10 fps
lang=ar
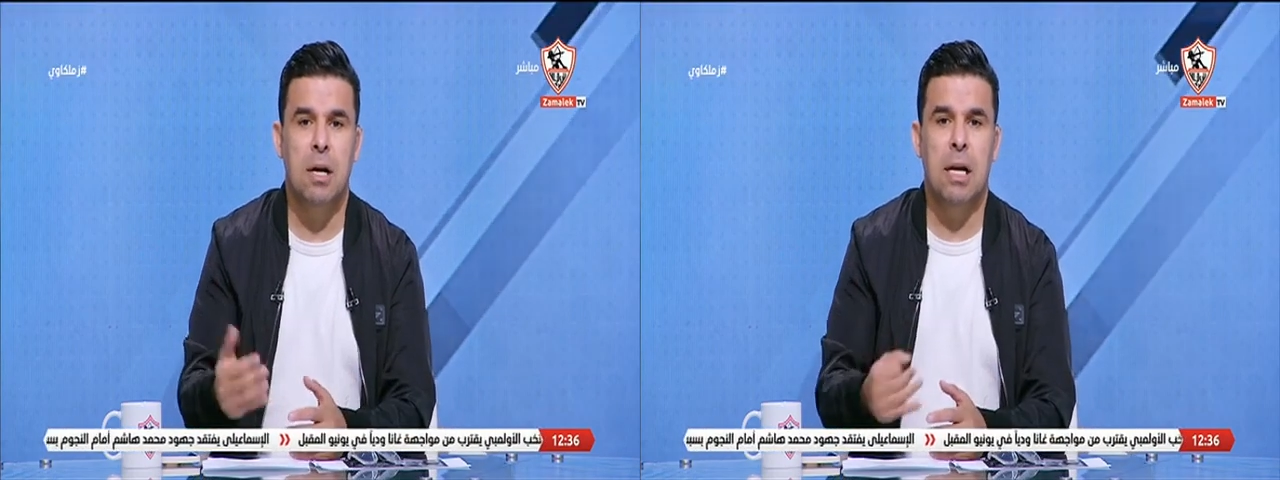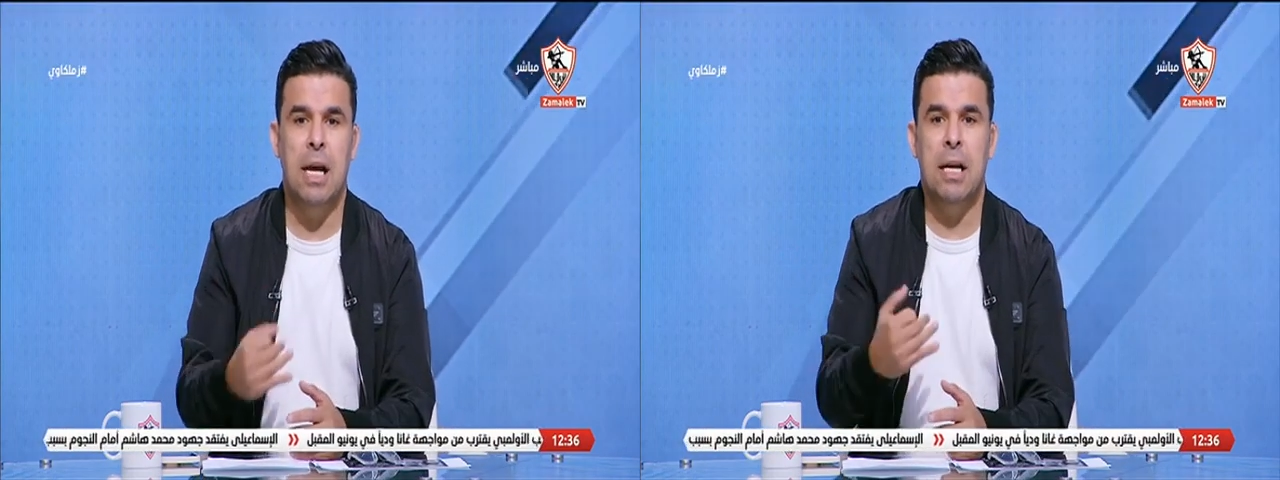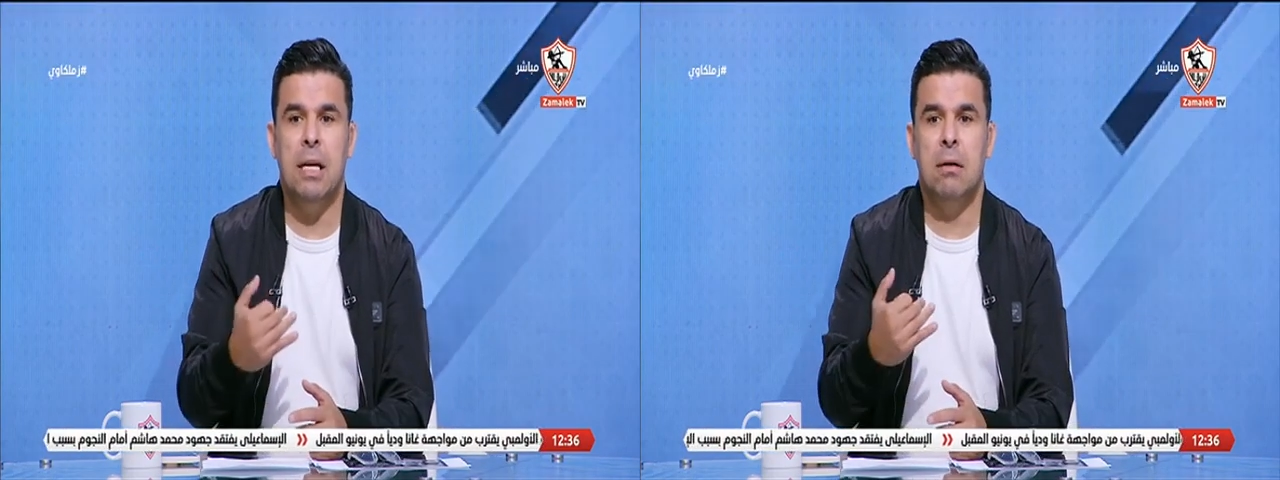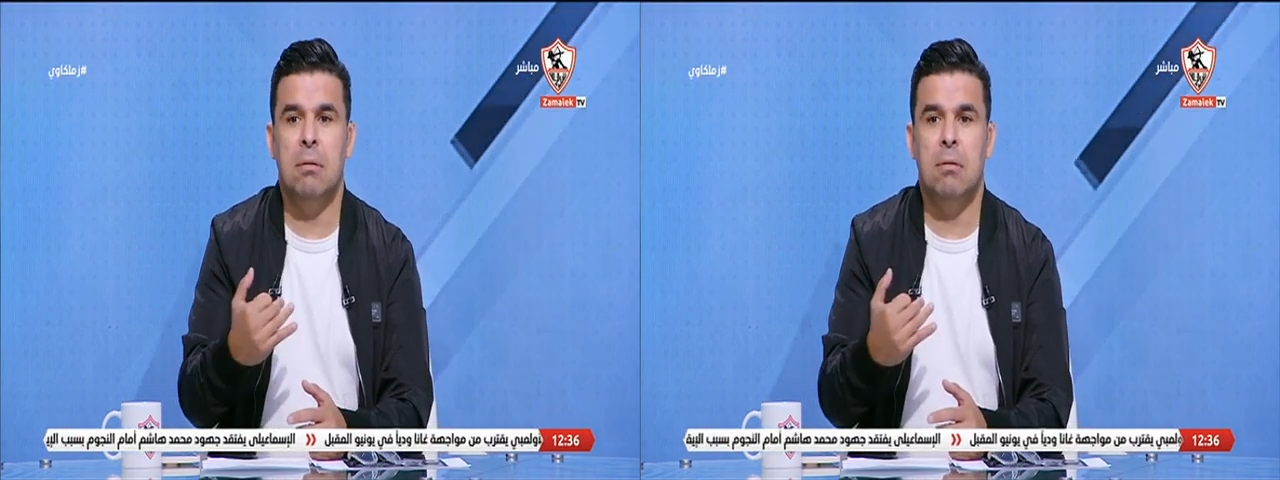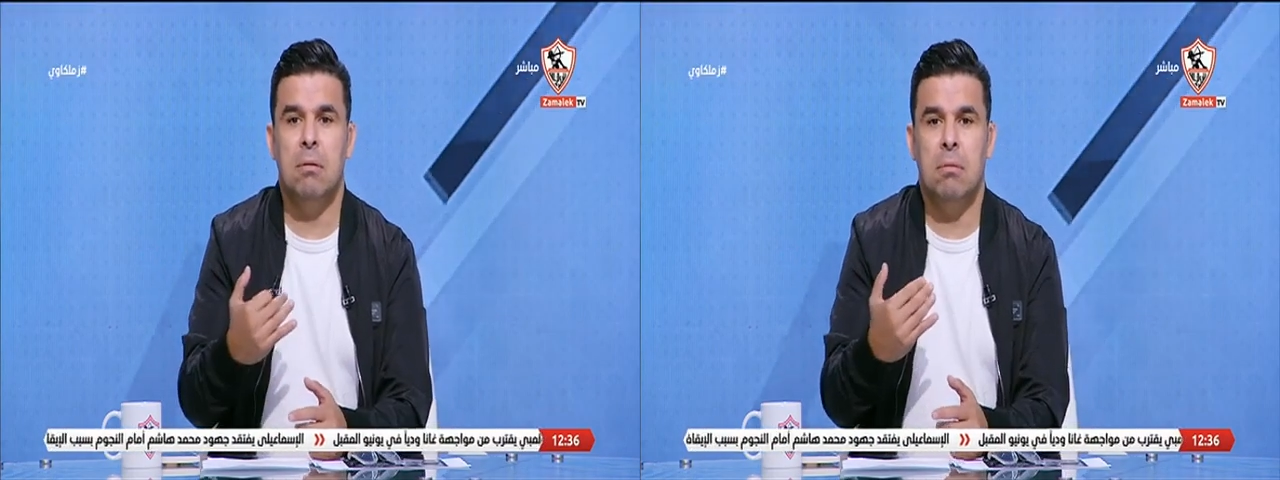
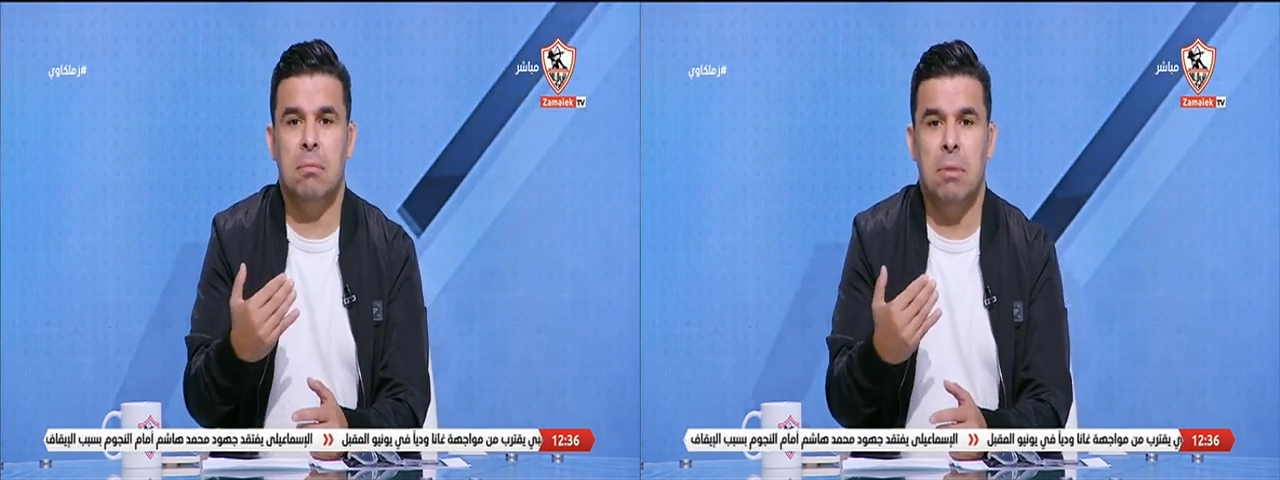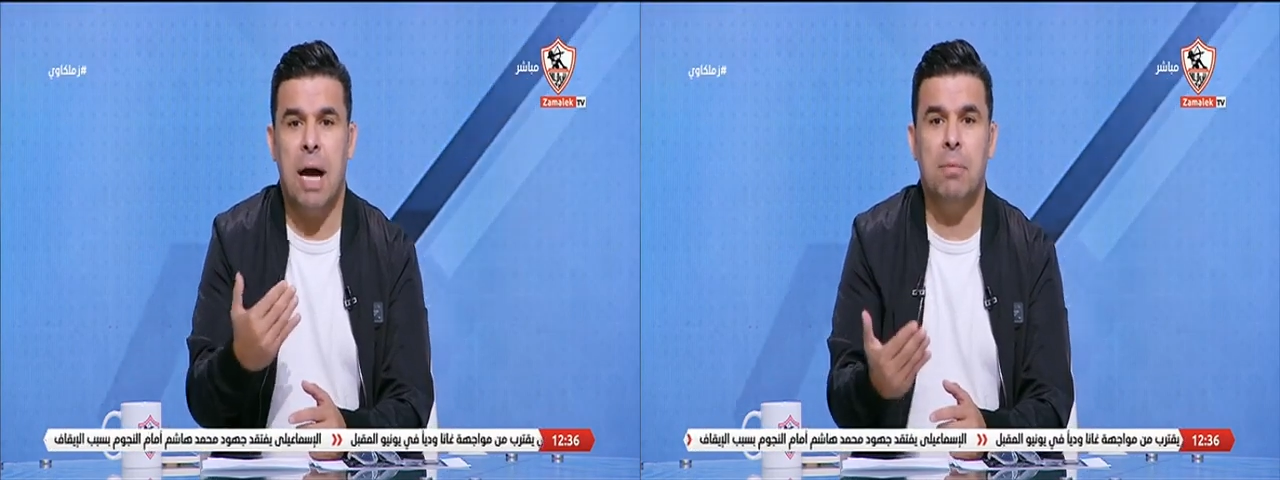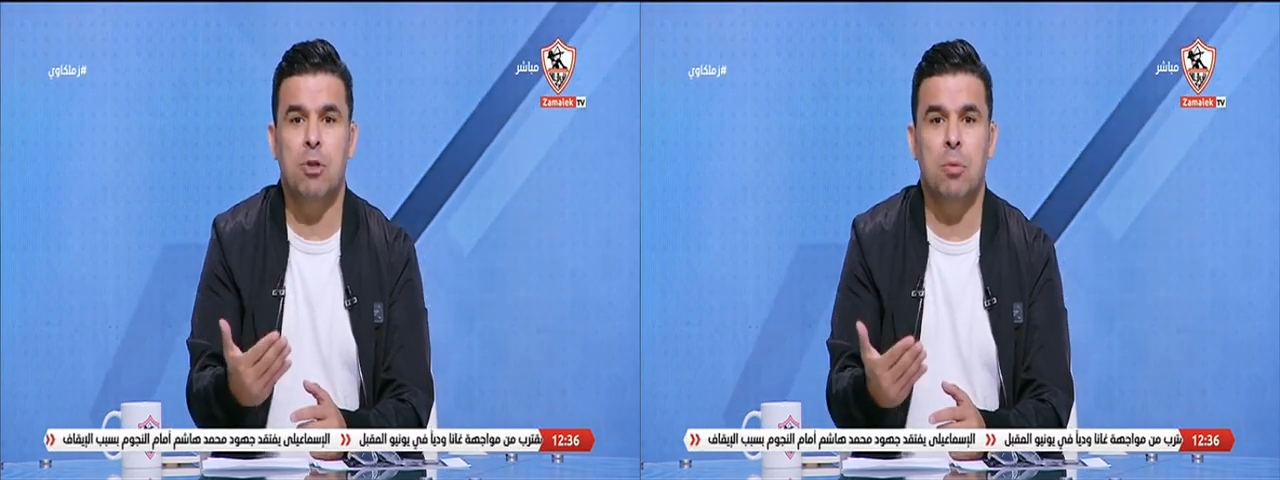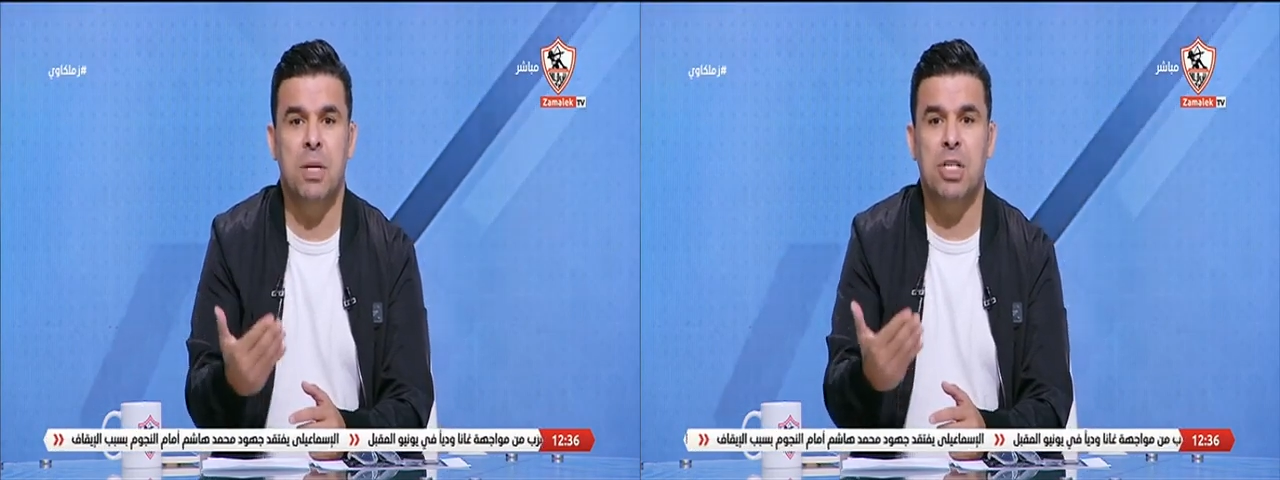لان محمد صبحي